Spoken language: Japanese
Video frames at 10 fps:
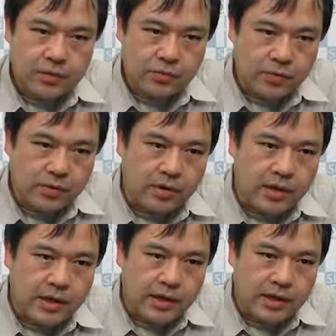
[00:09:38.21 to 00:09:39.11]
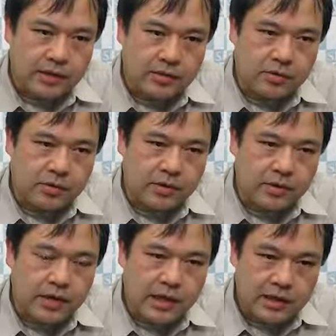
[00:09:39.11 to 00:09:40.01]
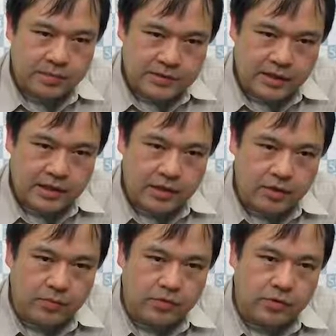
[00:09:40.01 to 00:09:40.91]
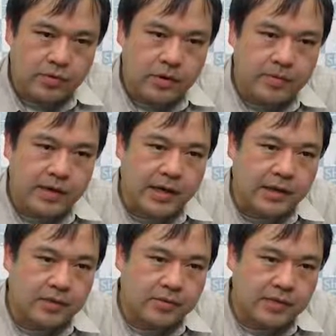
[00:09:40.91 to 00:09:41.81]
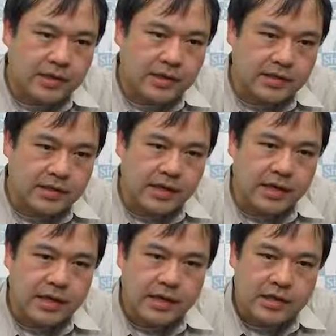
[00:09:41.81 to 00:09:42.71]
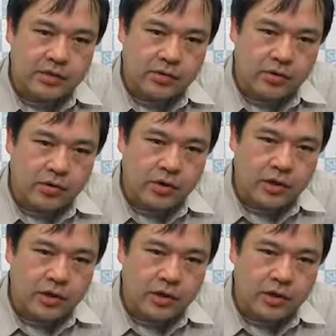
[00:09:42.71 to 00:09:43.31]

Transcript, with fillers: ども、何手も先で読もうと思えば当然ですね、その